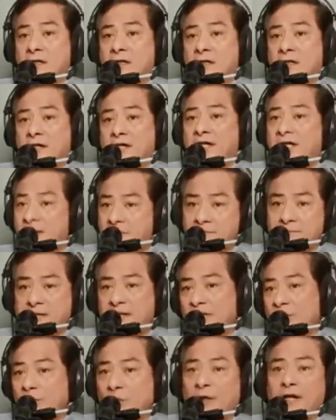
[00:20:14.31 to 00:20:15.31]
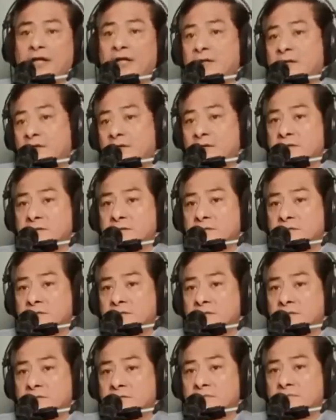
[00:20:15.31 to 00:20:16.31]
in between
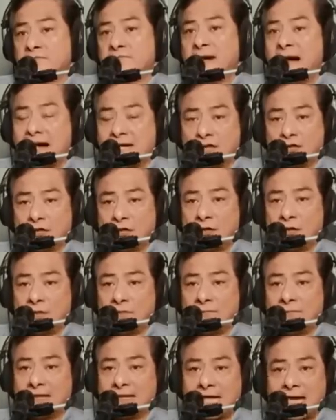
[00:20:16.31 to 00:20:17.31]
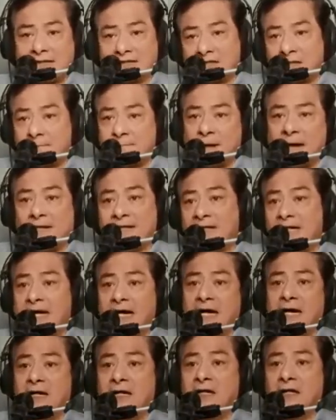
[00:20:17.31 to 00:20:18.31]
bago maratify
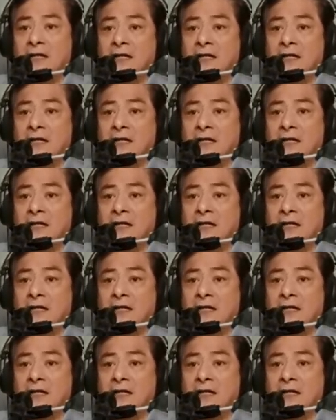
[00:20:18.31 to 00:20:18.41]
ang